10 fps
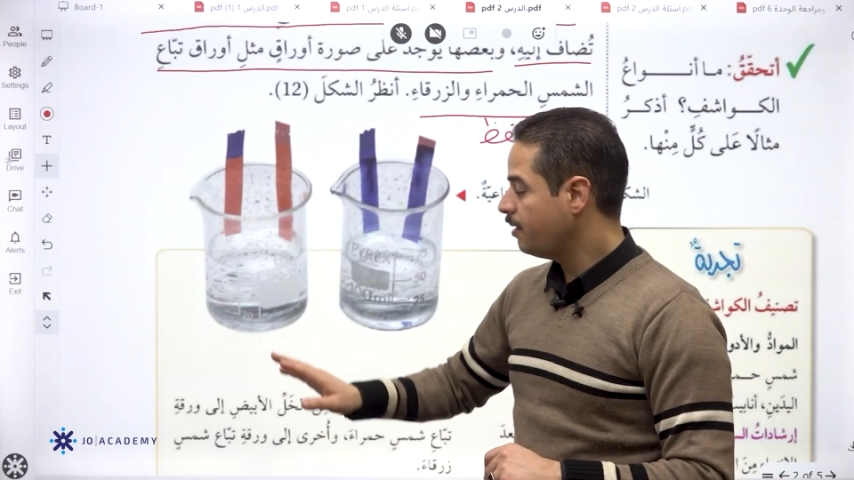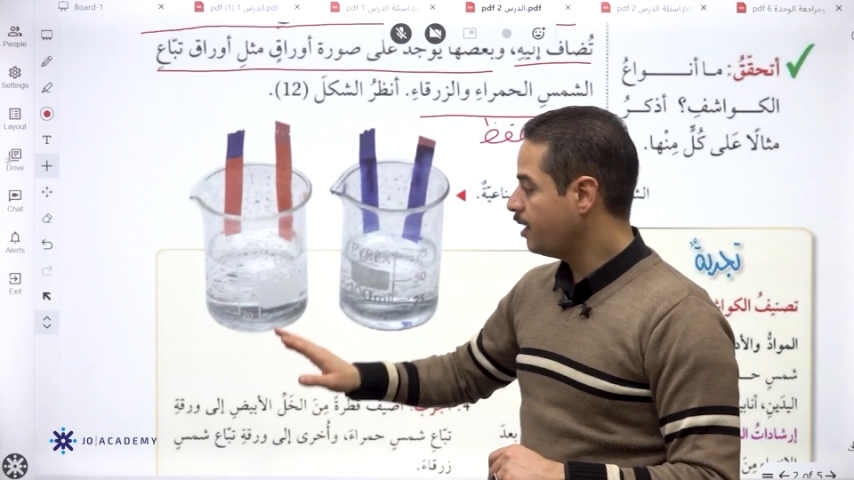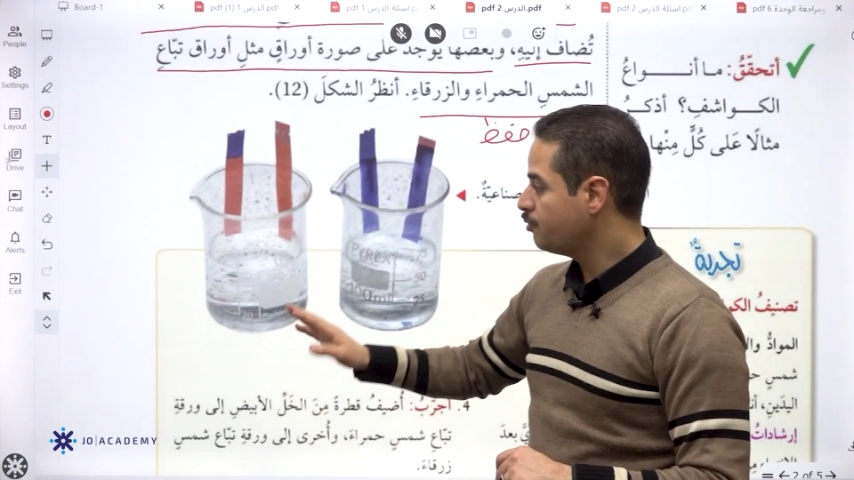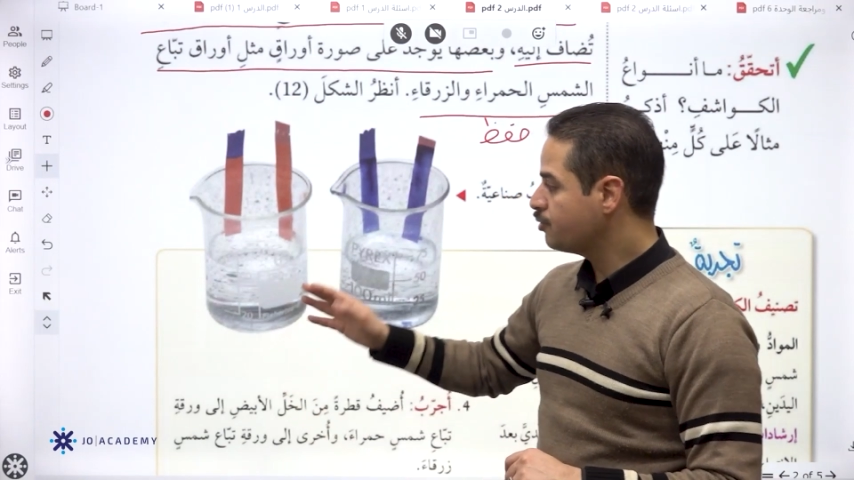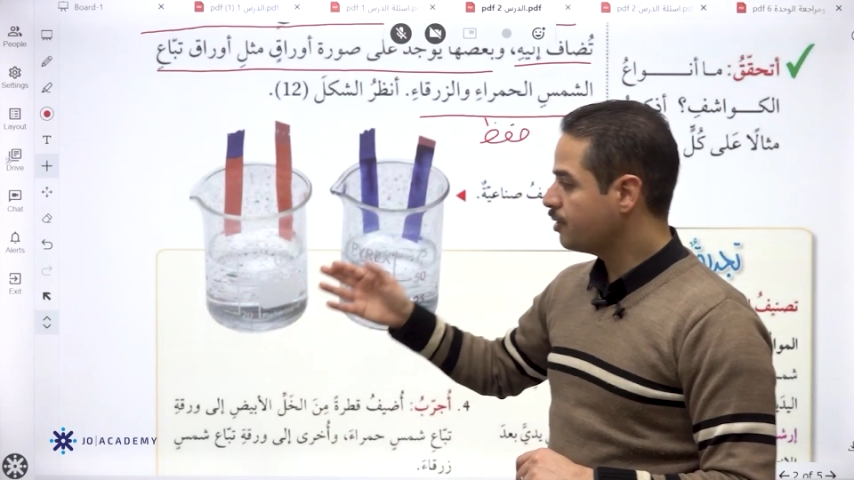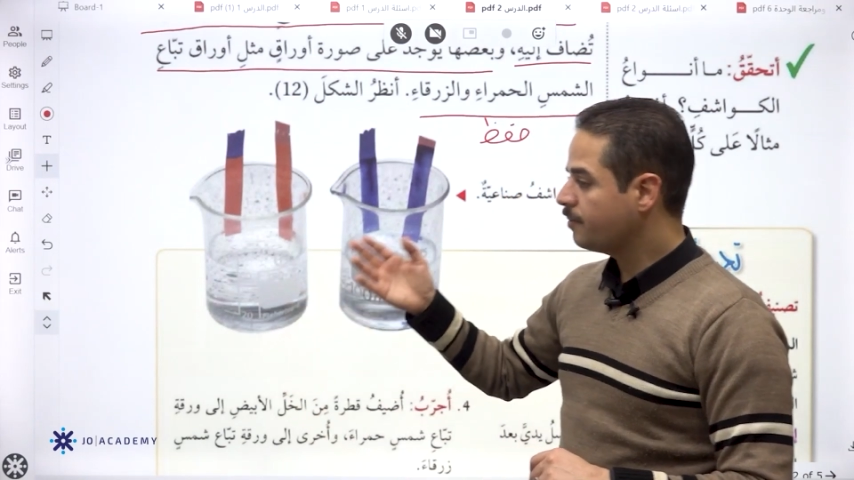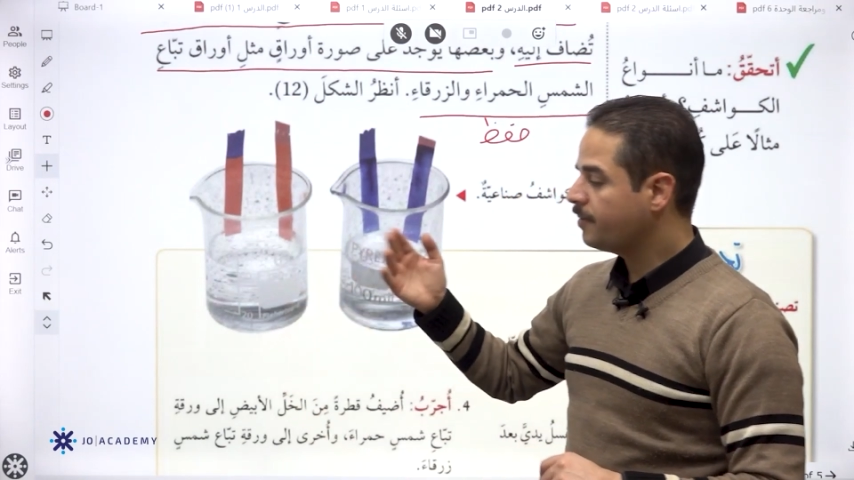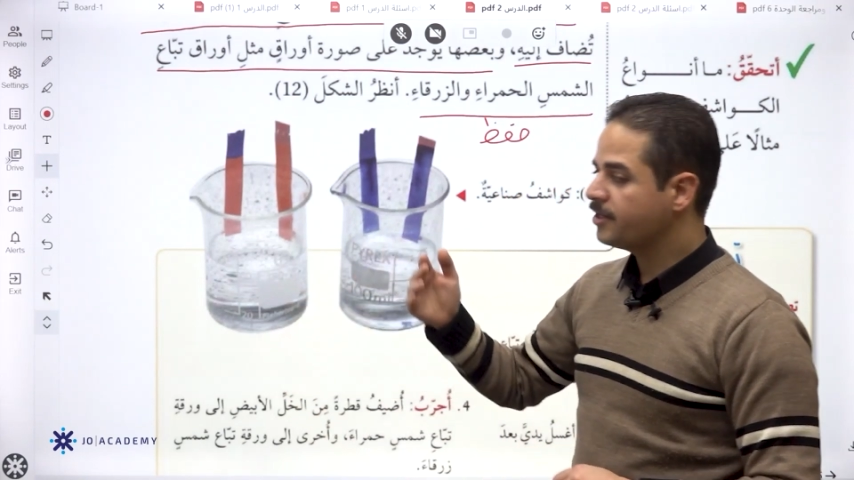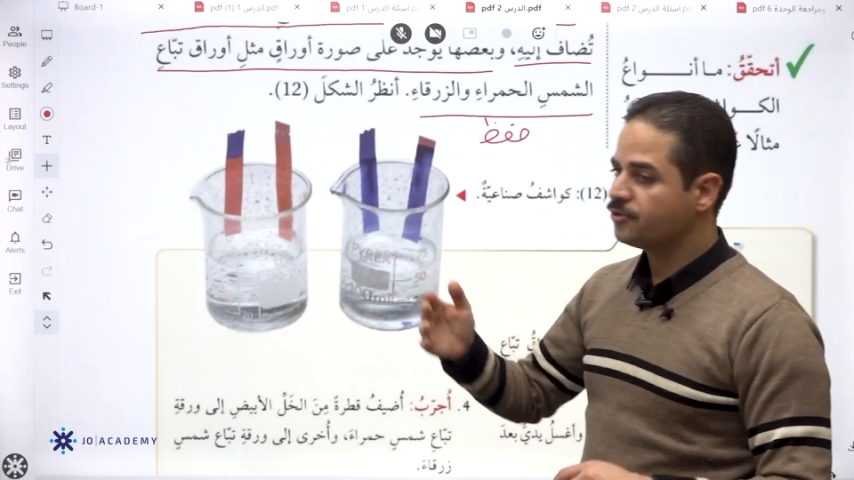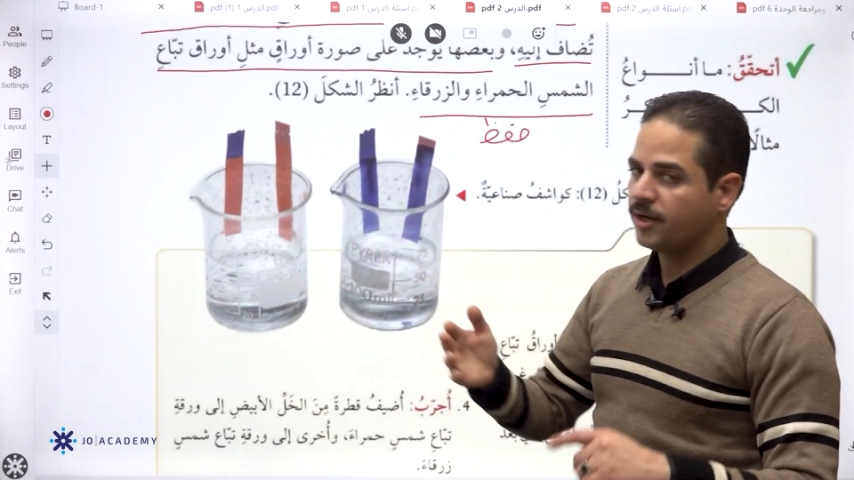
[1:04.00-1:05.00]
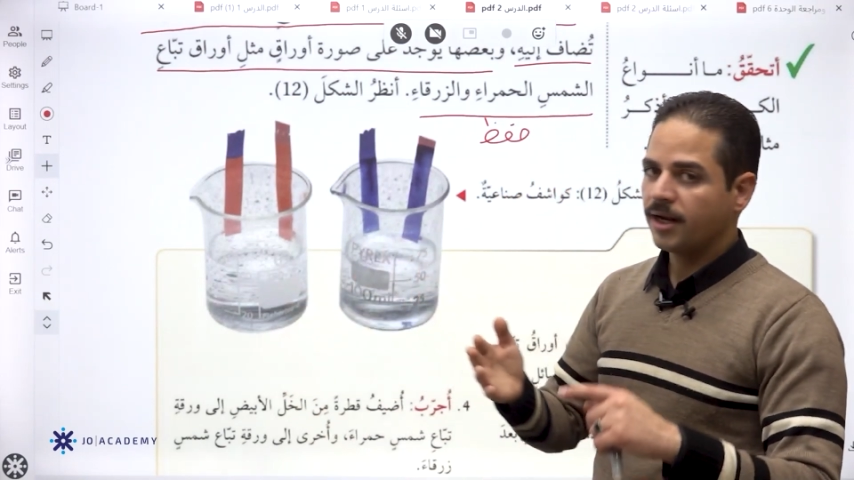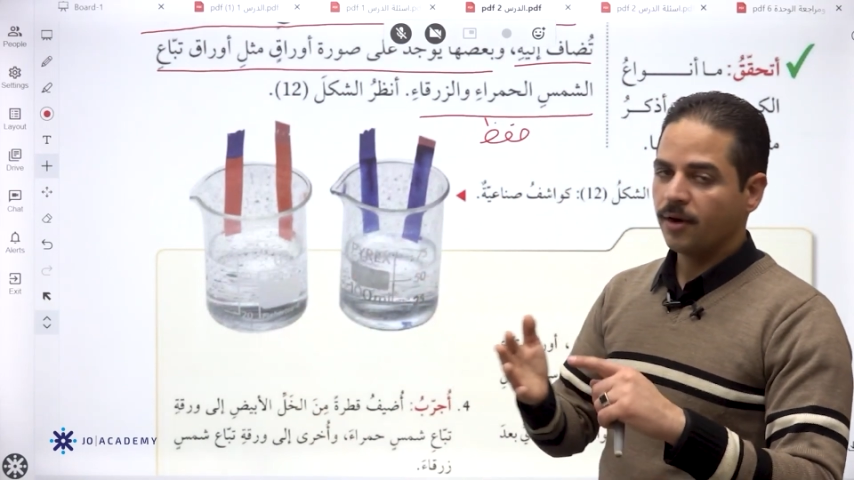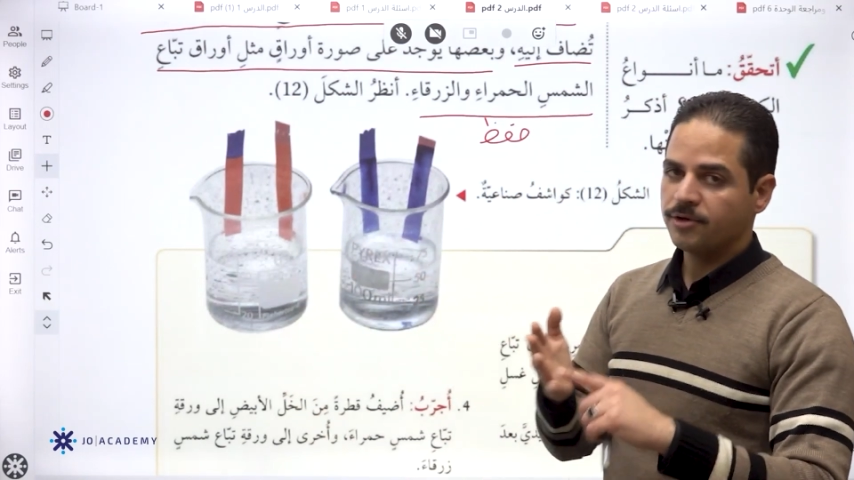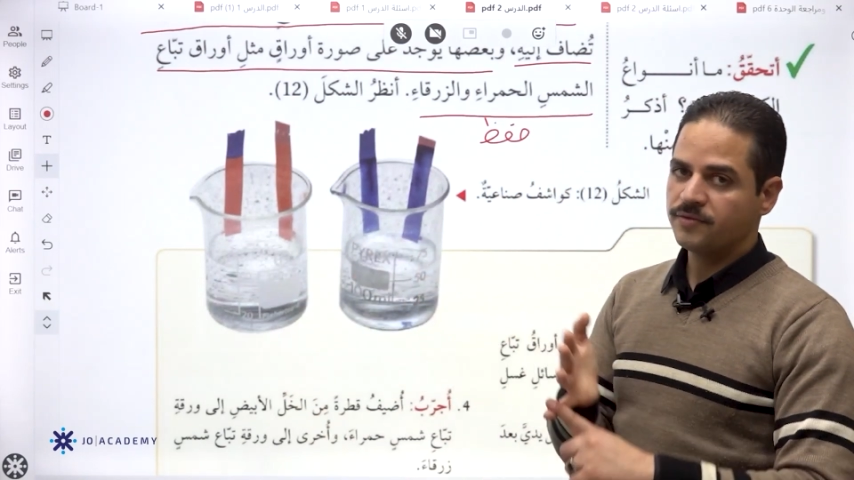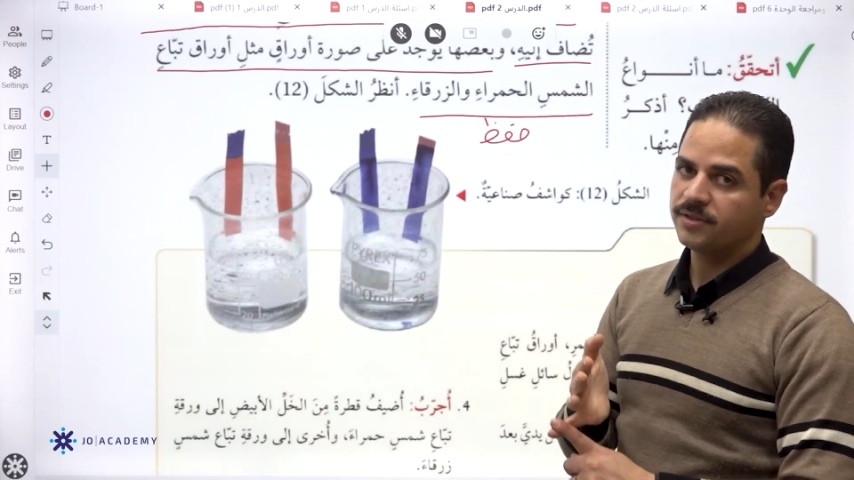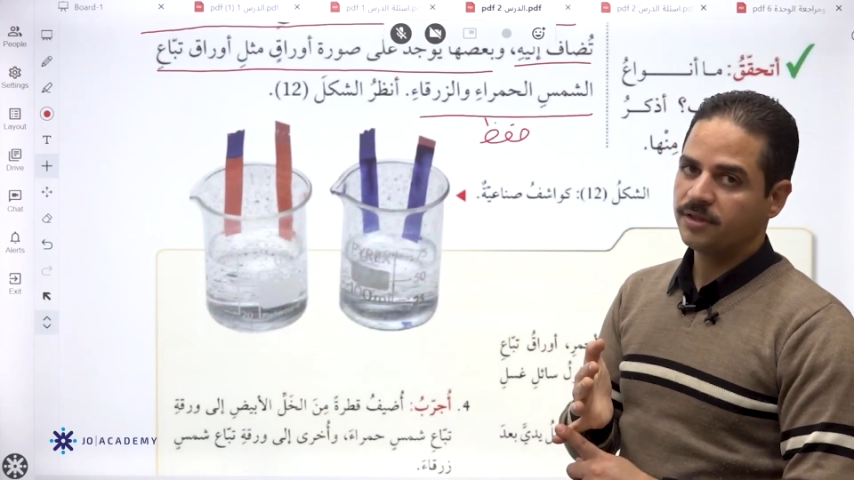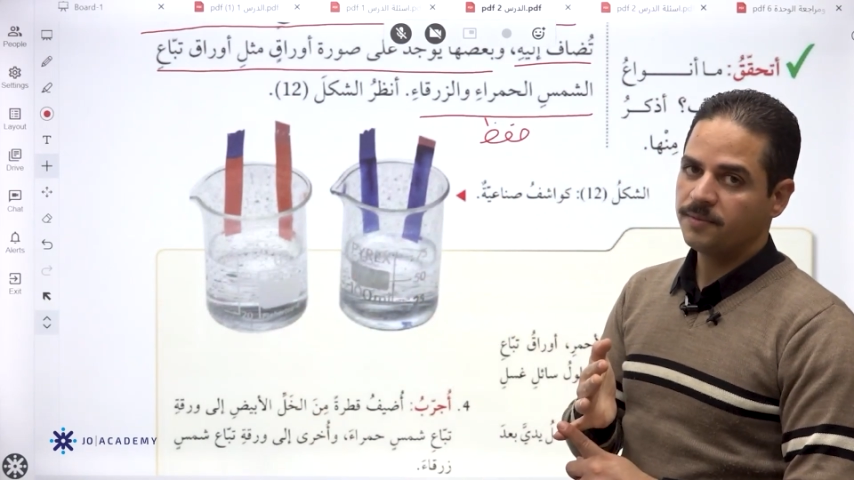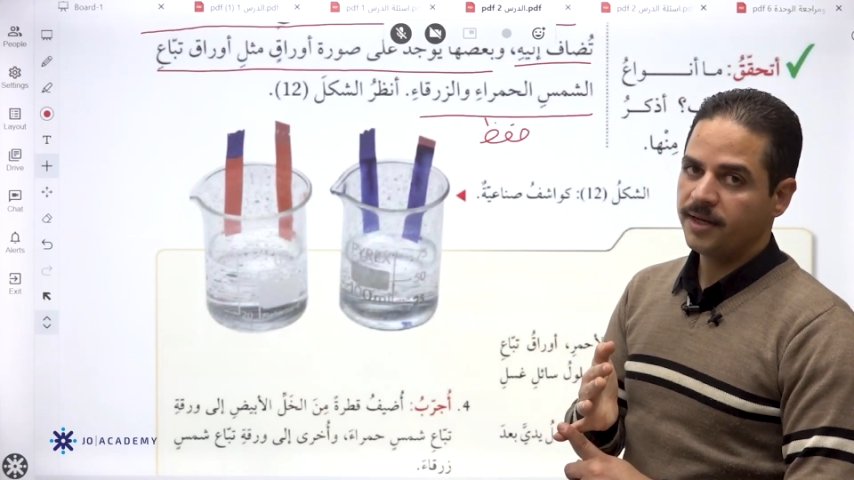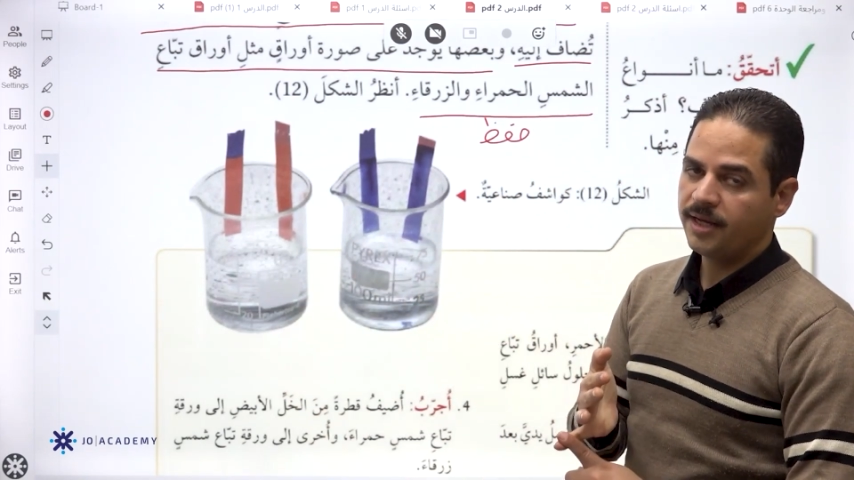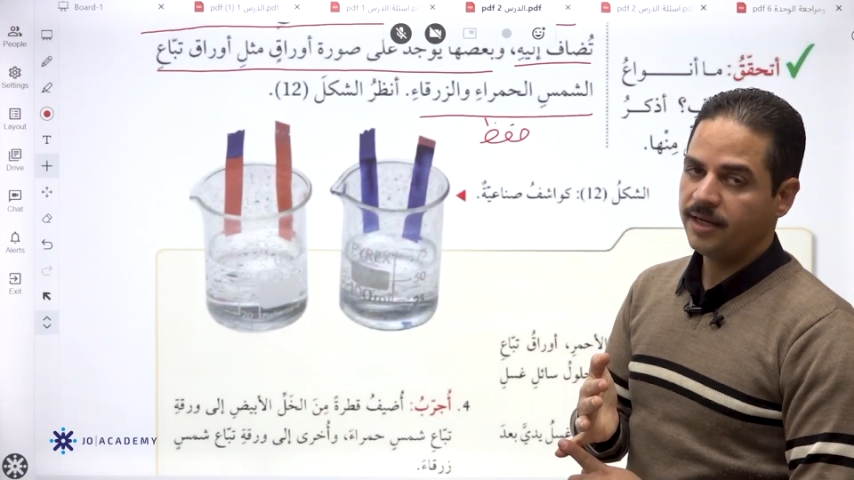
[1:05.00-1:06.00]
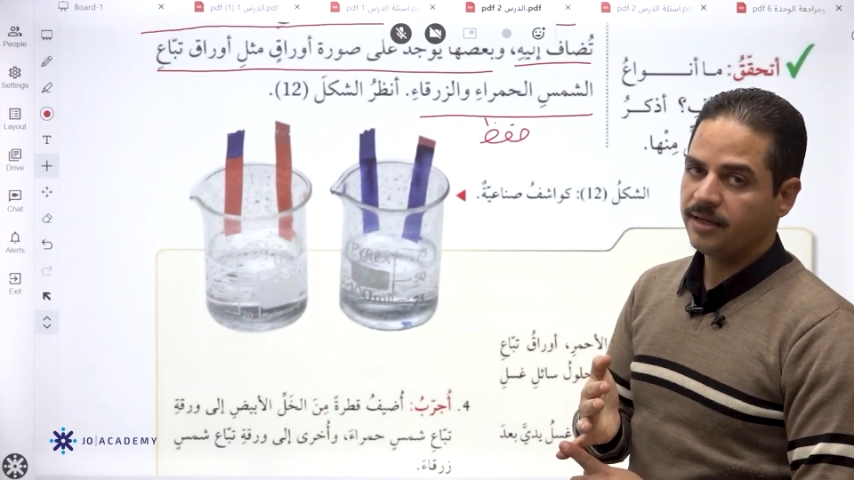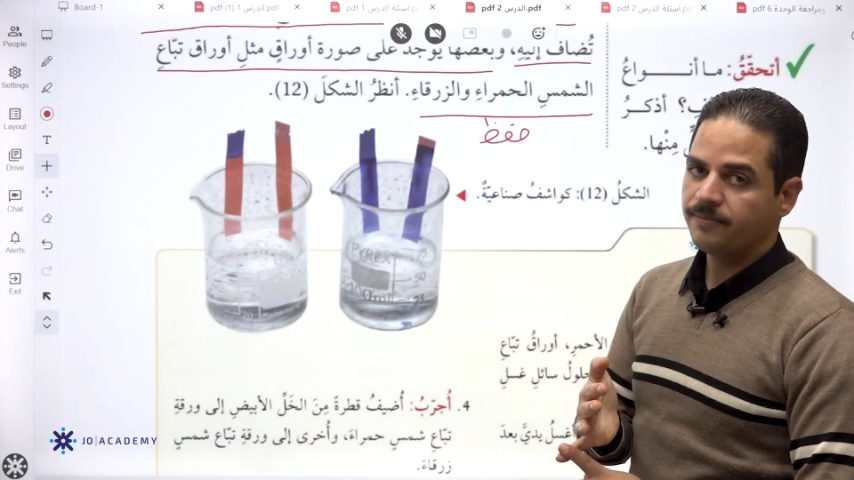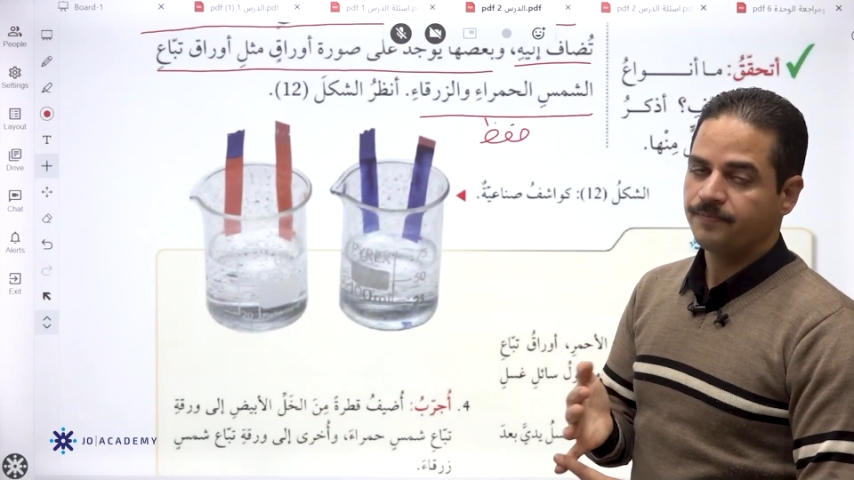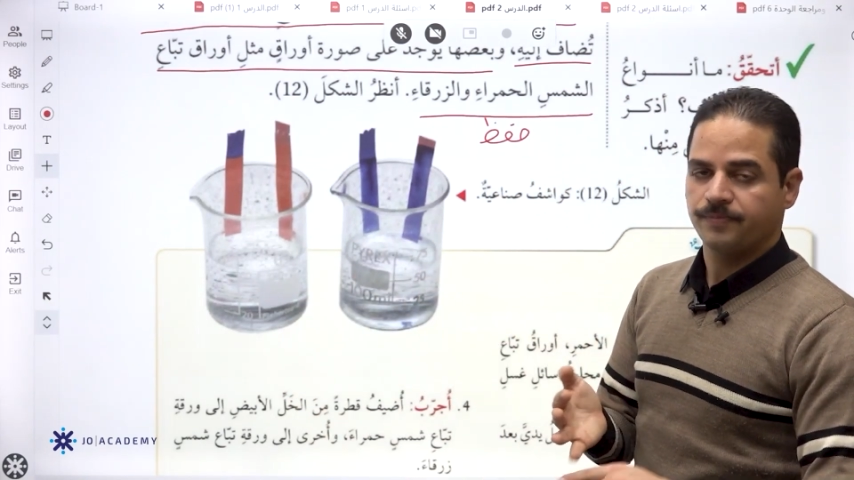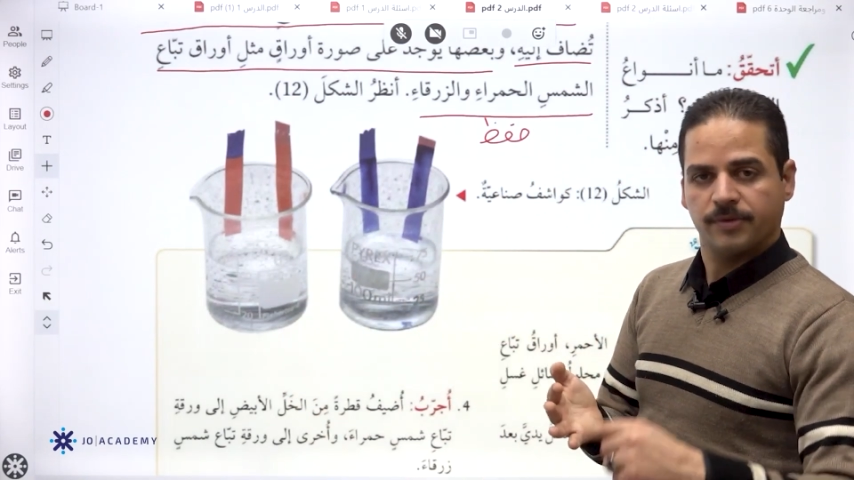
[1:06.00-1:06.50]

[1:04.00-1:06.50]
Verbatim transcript: معناته وصلنا الميت شو يعني الكواشف الطبيعية